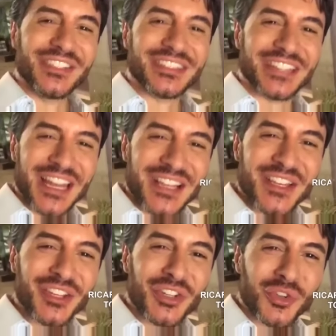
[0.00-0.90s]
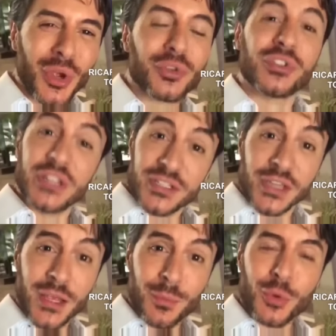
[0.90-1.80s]
De 13 a 18 de
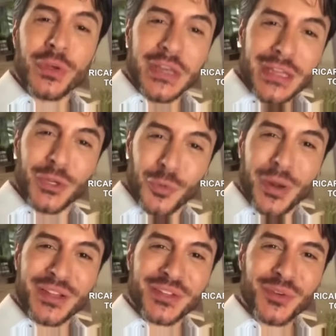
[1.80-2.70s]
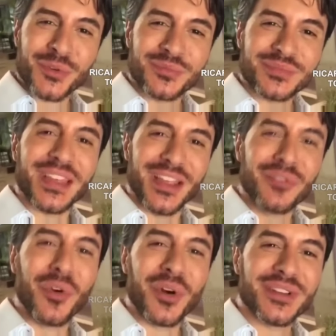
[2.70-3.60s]
dezembro, Nick no Brasil. Eu
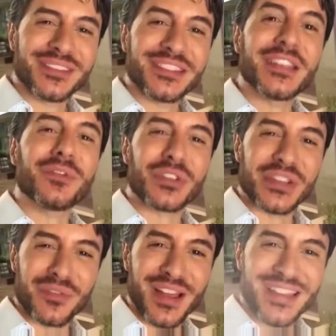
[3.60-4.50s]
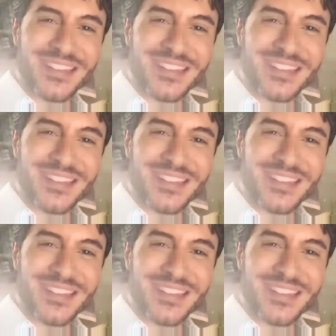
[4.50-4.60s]
vou. E você vai?